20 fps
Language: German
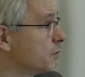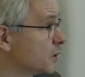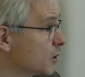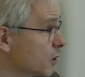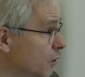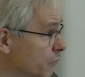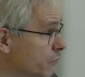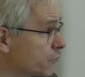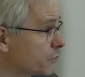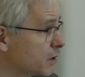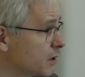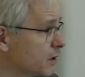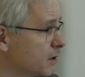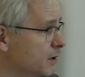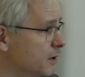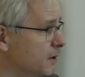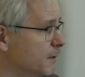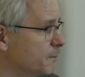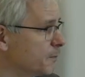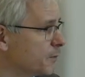wir ja. wieder
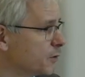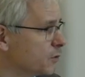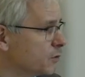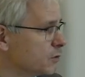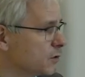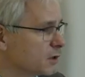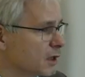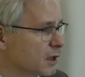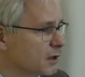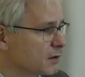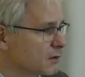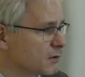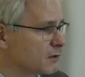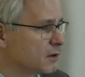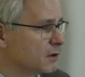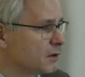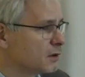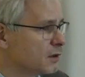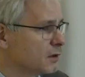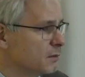öffnen und dann
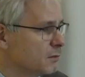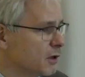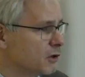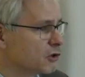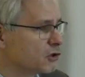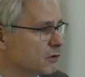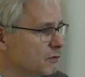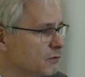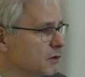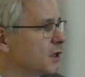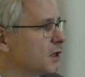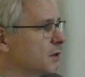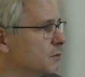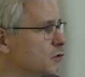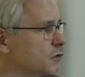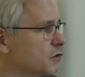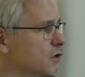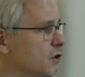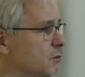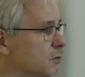sind die Menschen wieder im
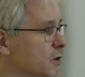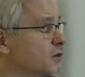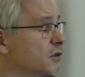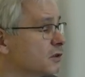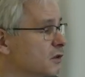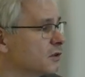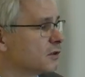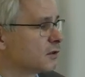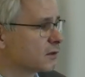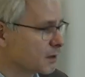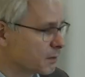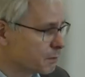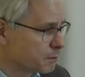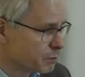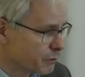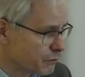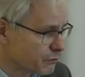Museum. Also es ist